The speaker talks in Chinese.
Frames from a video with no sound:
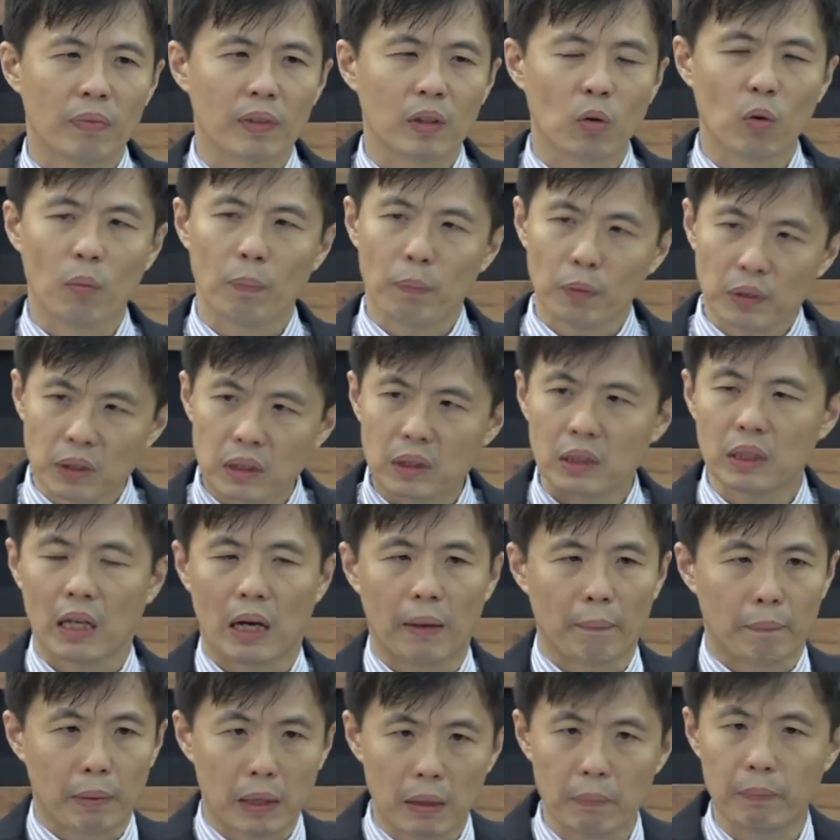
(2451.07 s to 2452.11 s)
我不是
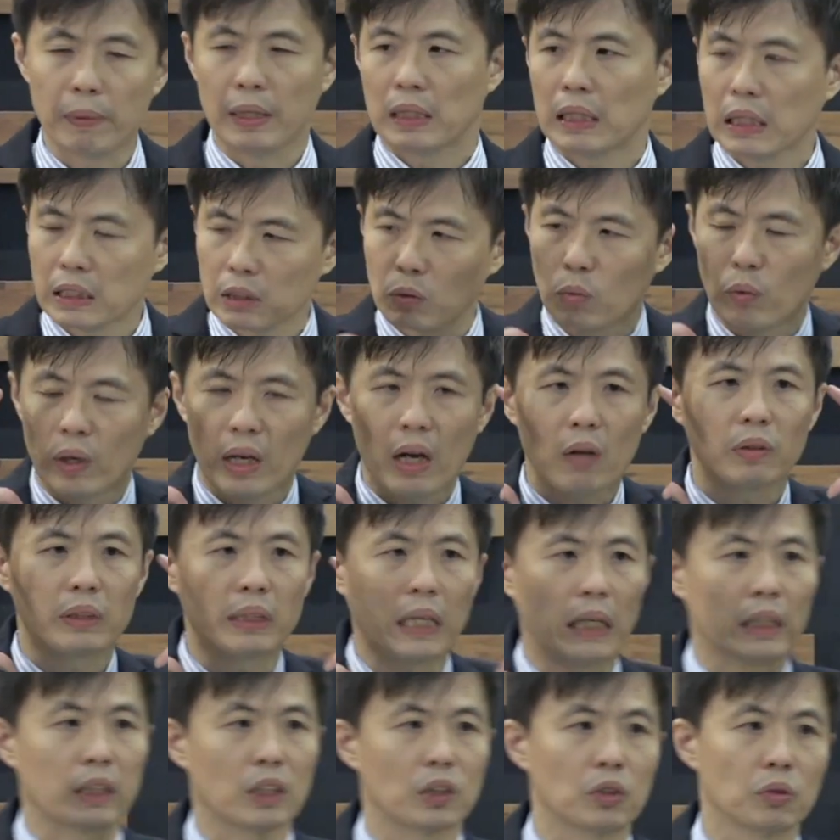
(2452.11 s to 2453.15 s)
想批评，但是我要
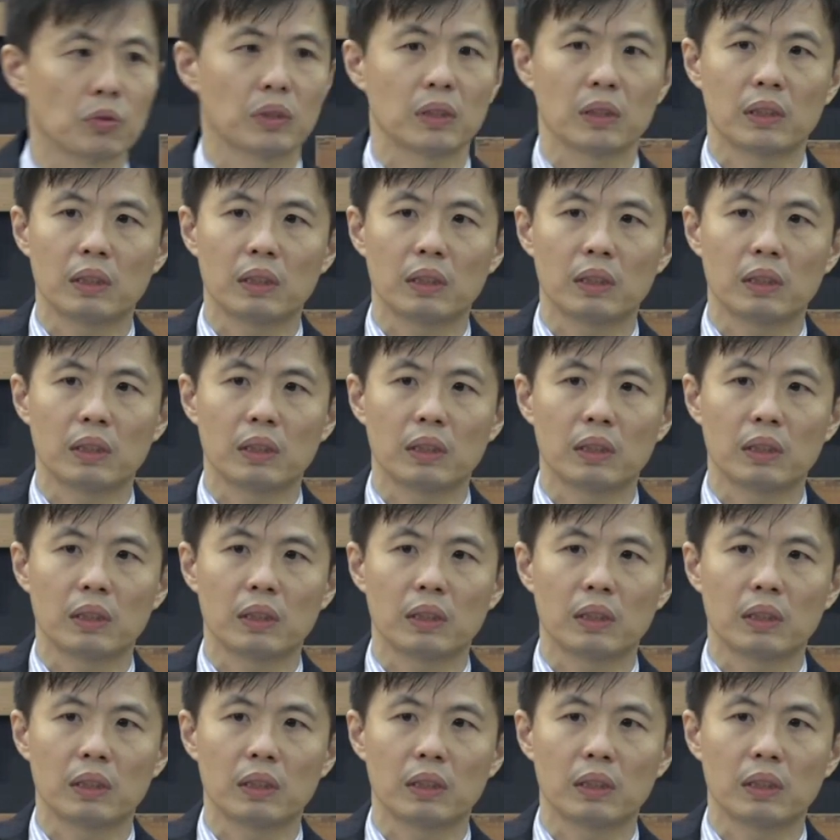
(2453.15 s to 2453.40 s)
讲的就是，